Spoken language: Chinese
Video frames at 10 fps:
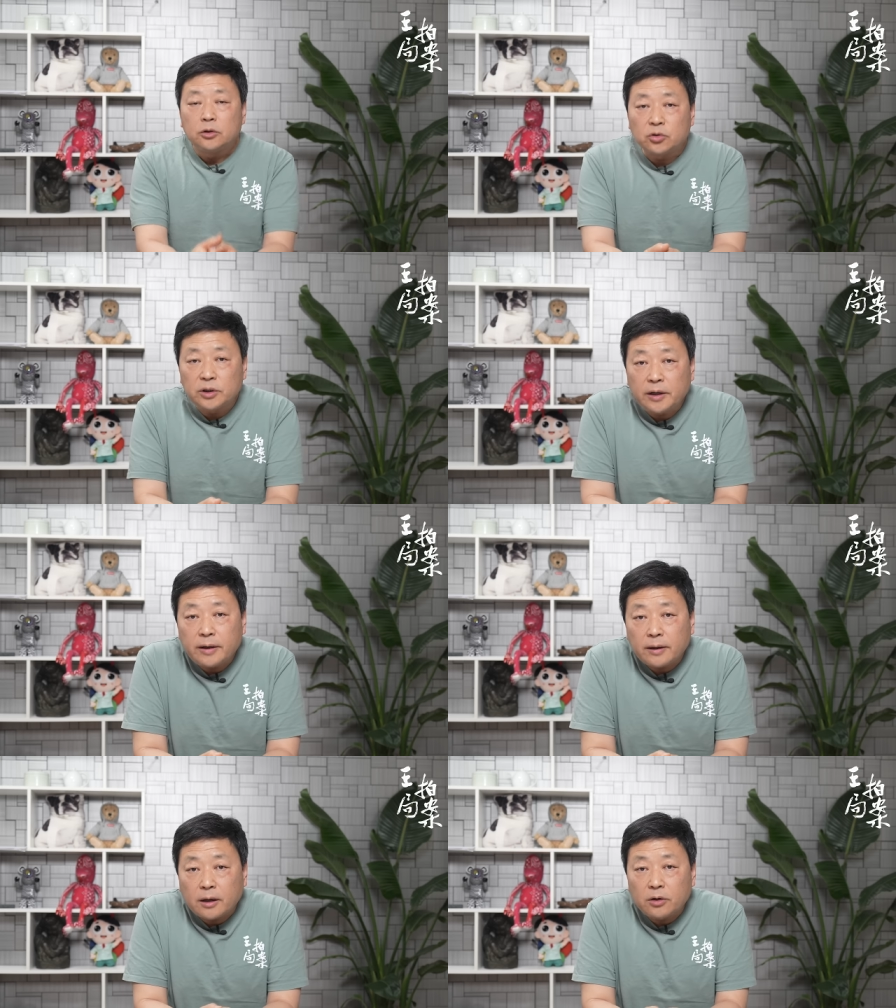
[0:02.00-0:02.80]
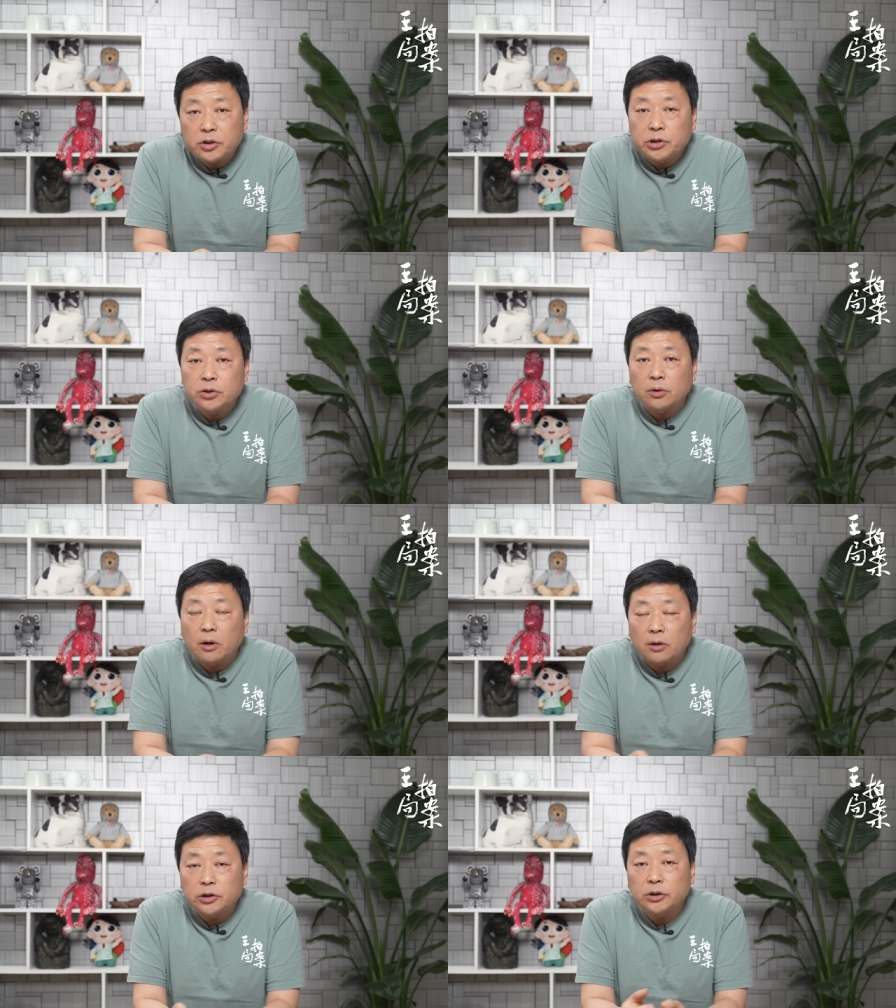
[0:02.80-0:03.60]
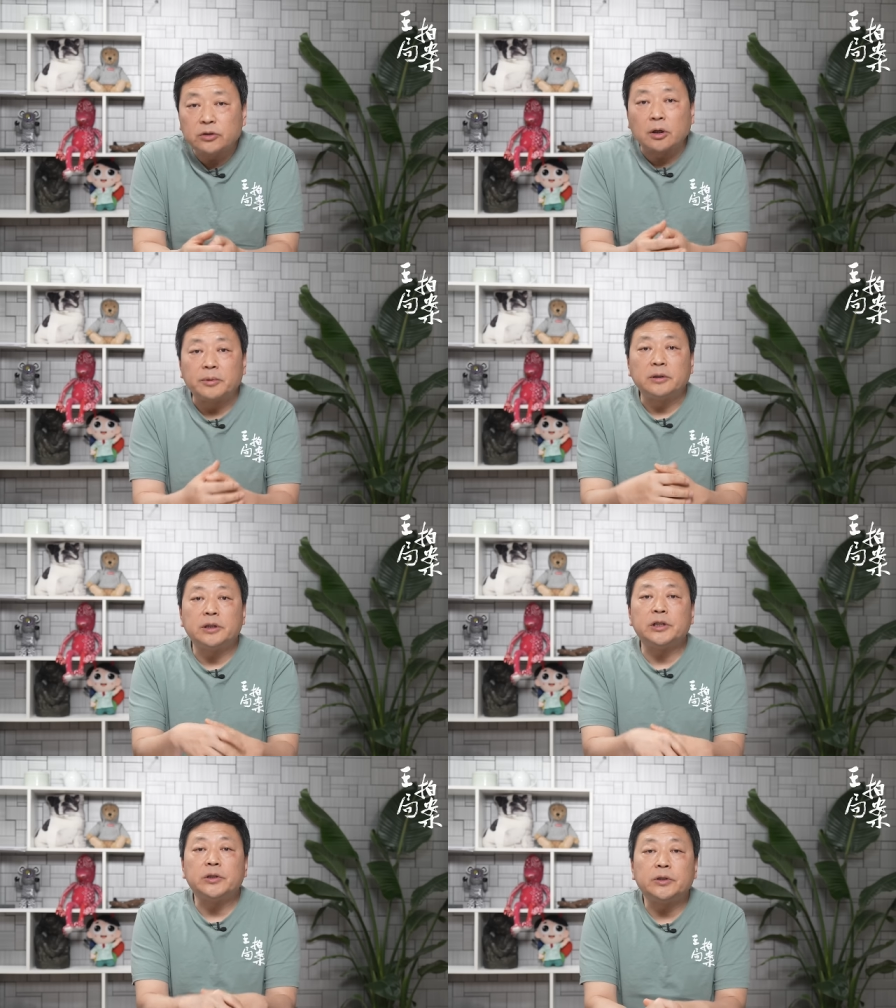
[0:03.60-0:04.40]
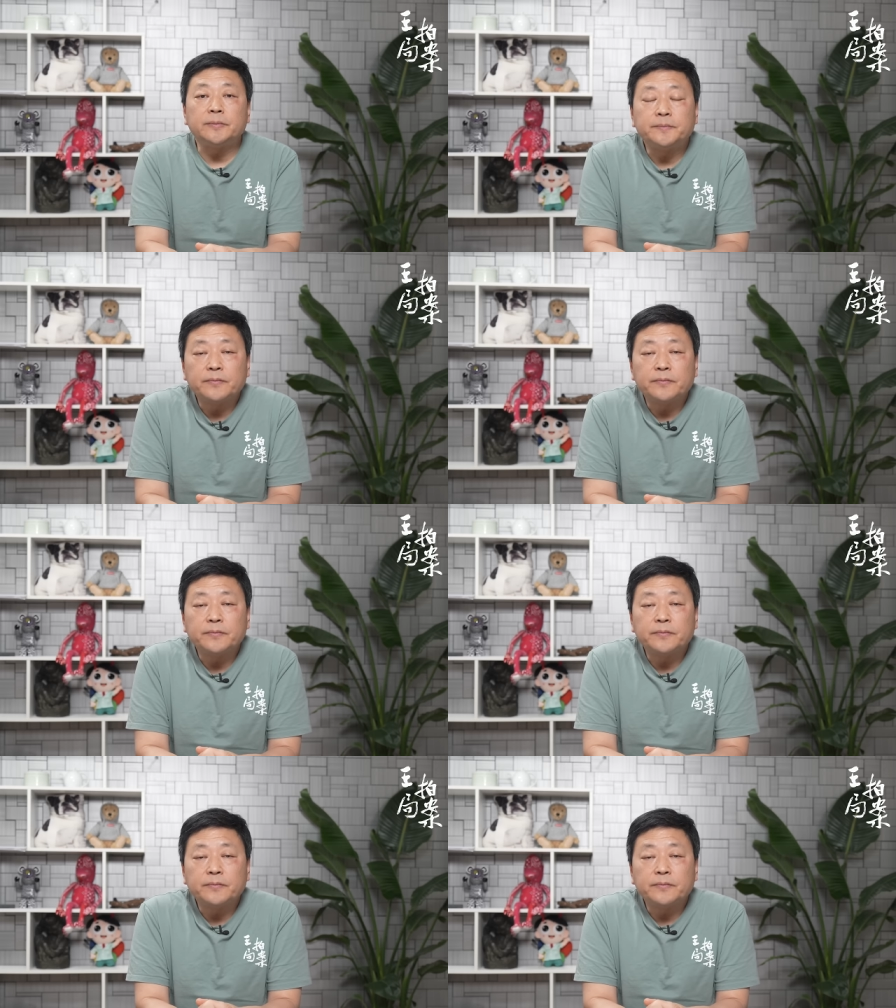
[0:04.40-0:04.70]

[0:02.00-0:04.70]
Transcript: 昨天啊，二月十九号是邓小平的忌日。